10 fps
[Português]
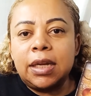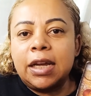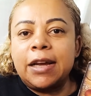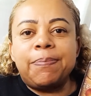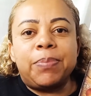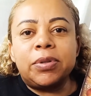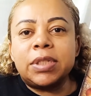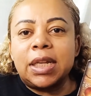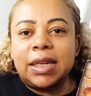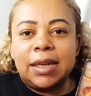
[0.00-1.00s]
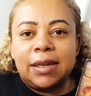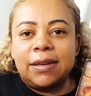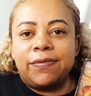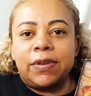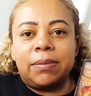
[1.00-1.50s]
A raposa
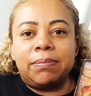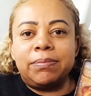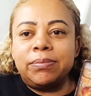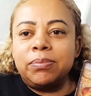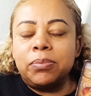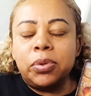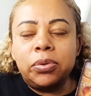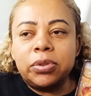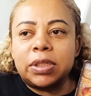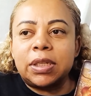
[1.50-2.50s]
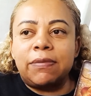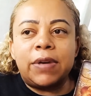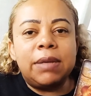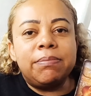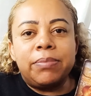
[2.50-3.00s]
leva, busca,
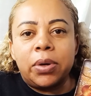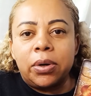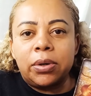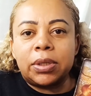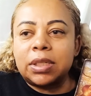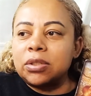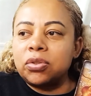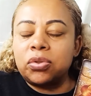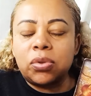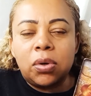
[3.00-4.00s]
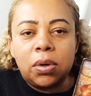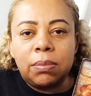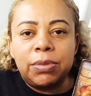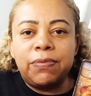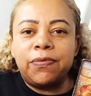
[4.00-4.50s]
vai embora,
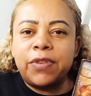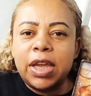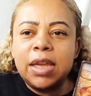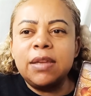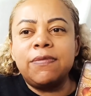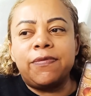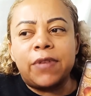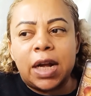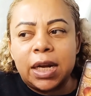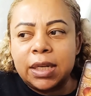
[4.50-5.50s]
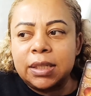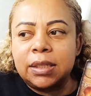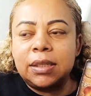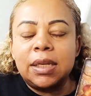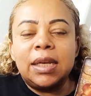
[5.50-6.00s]
some, vem e
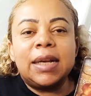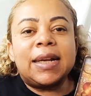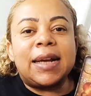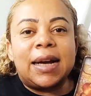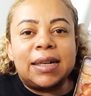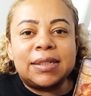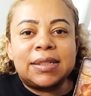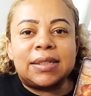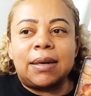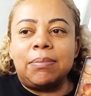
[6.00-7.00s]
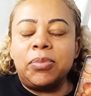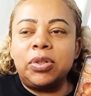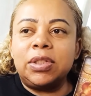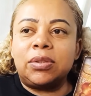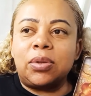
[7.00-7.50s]
vai. Caça,
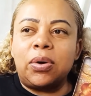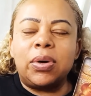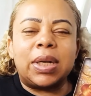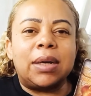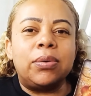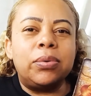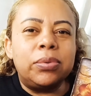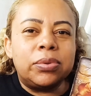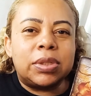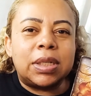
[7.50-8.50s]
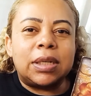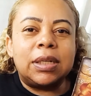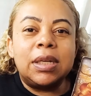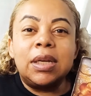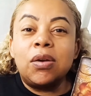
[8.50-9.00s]
monitora, usa,
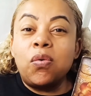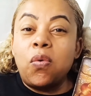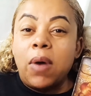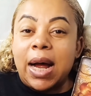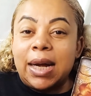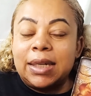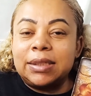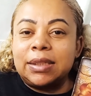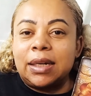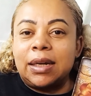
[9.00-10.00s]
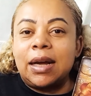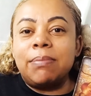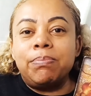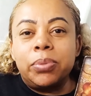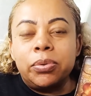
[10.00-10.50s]
guarda,
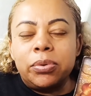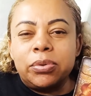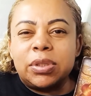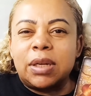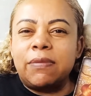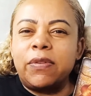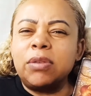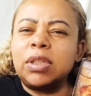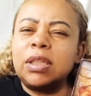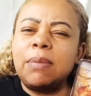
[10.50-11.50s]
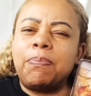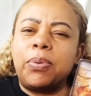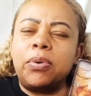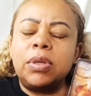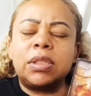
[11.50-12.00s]
abusa, volta
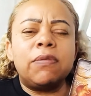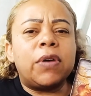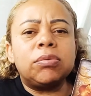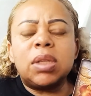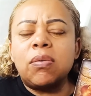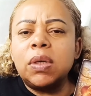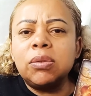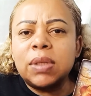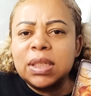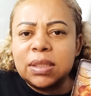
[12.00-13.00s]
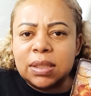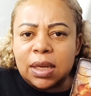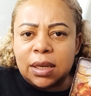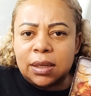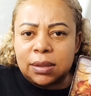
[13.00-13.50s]
depois e volta quando
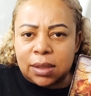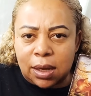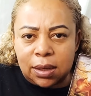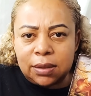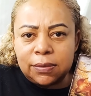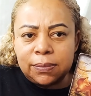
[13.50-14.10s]
quiser, tá?